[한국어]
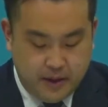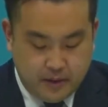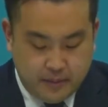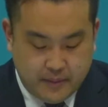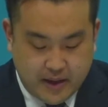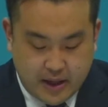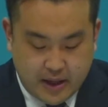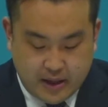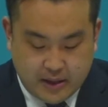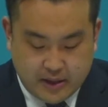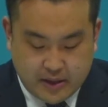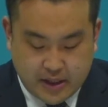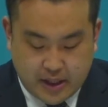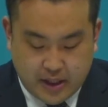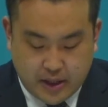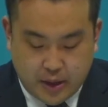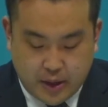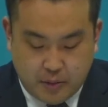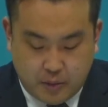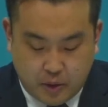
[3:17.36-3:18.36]
믿음의
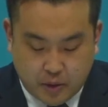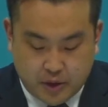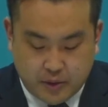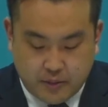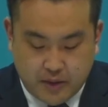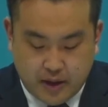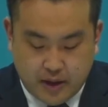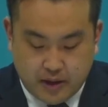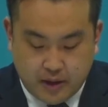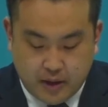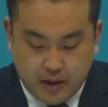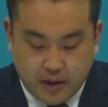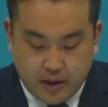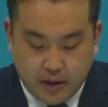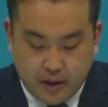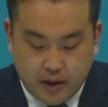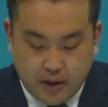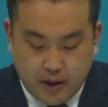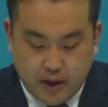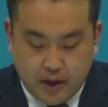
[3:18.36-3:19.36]
짱을 보시면
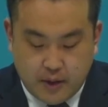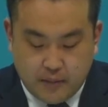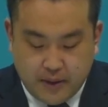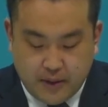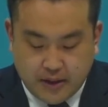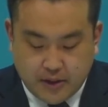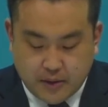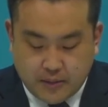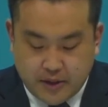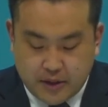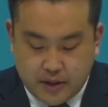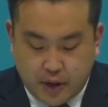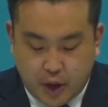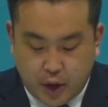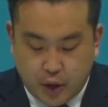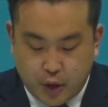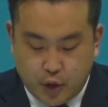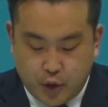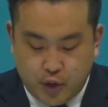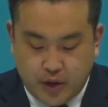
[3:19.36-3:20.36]
믿음은
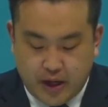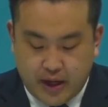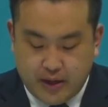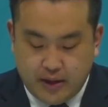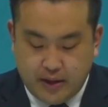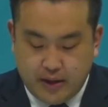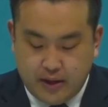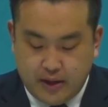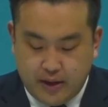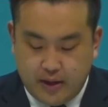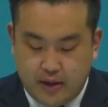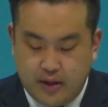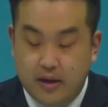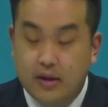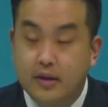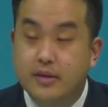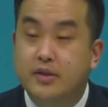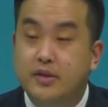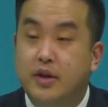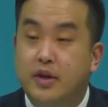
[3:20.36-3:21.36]
결국엔
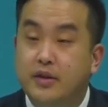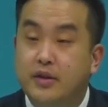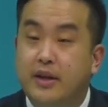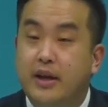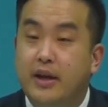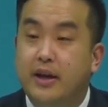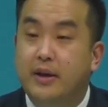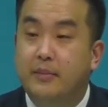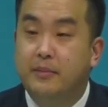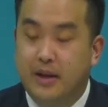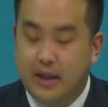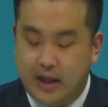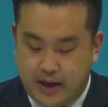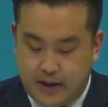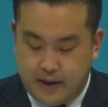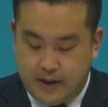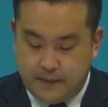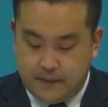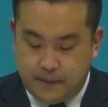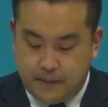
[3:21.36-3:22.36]

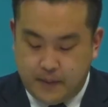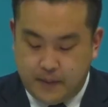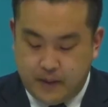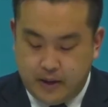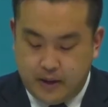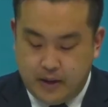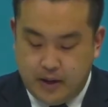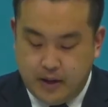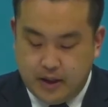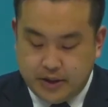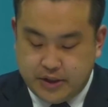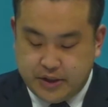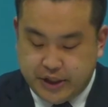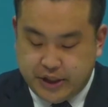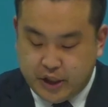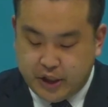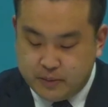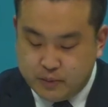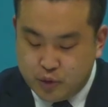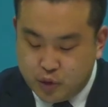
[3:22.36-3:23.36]
선택입니다.
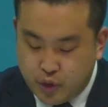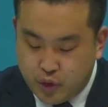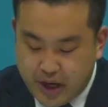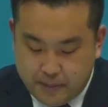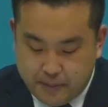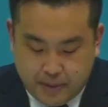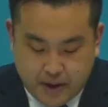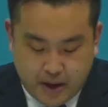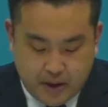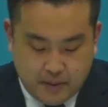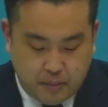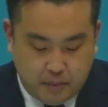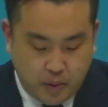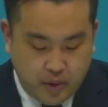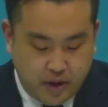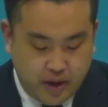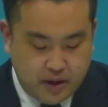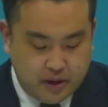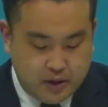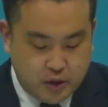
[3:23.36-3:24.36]
지금 눈앞에
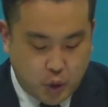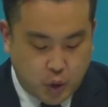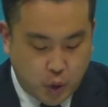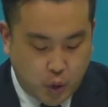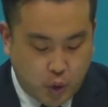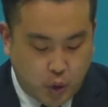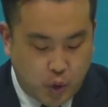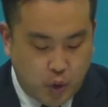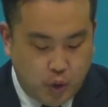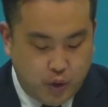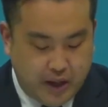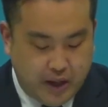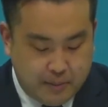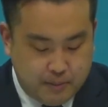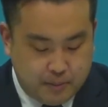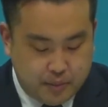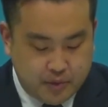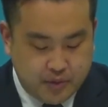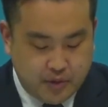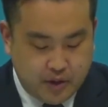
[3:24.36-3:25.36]
보이는 좋고
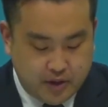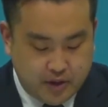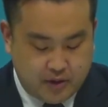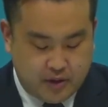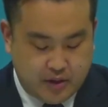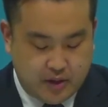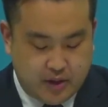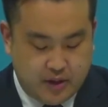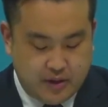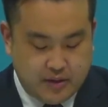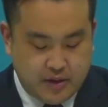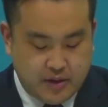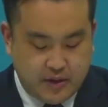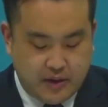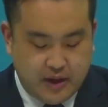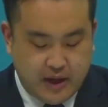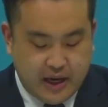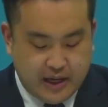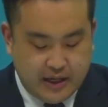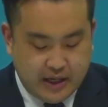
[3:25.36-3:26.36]
나쁜 것들을
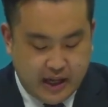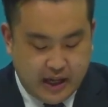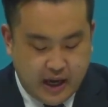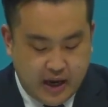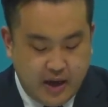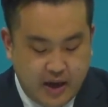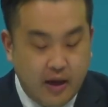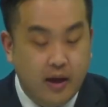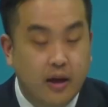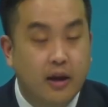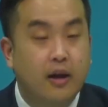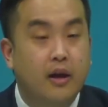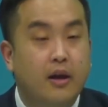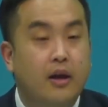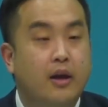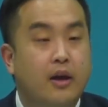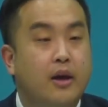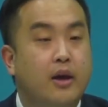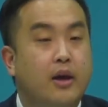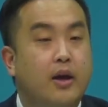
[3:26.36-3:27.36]
선택하느냐?
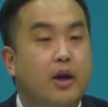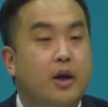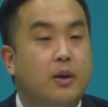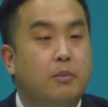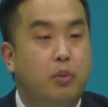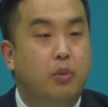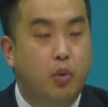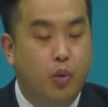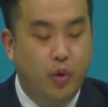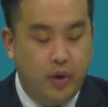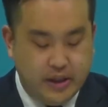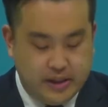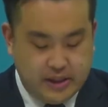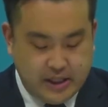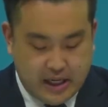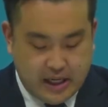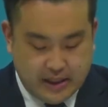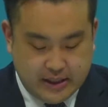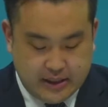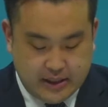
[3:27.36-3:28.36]

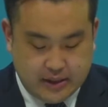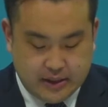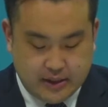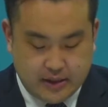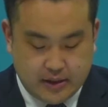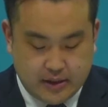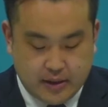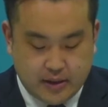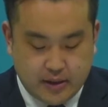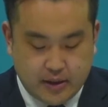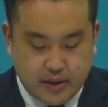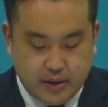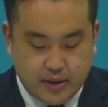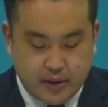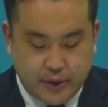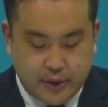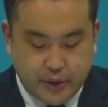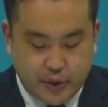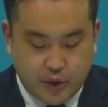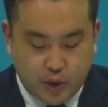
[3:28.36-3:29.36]
보이지 않는
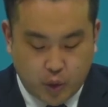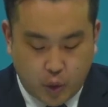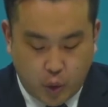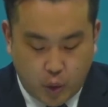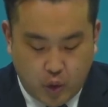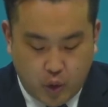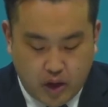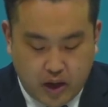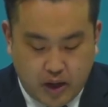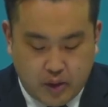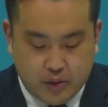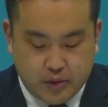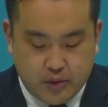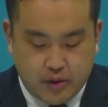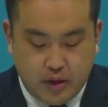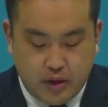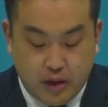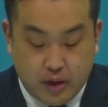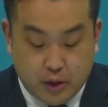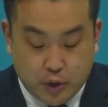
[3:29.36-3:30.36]
크고
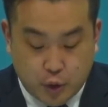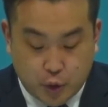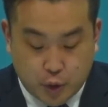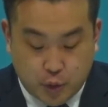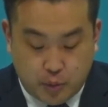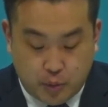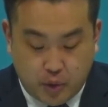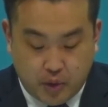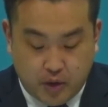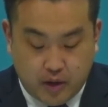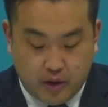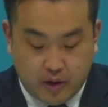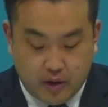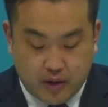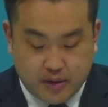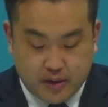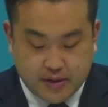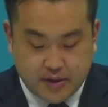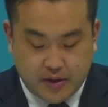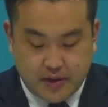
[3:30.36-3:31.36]
놀라운 축복을
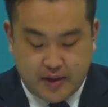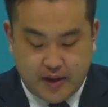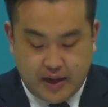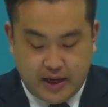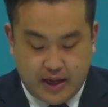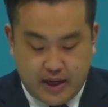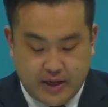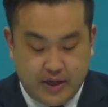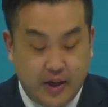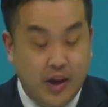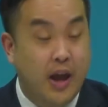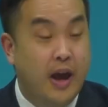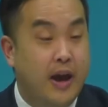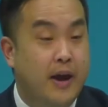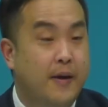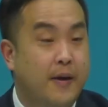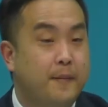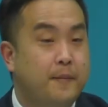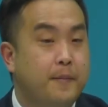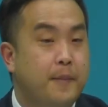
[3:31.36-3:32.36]

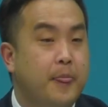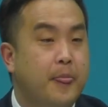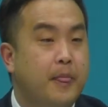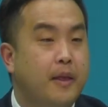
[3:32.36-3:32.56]
선택하느냐?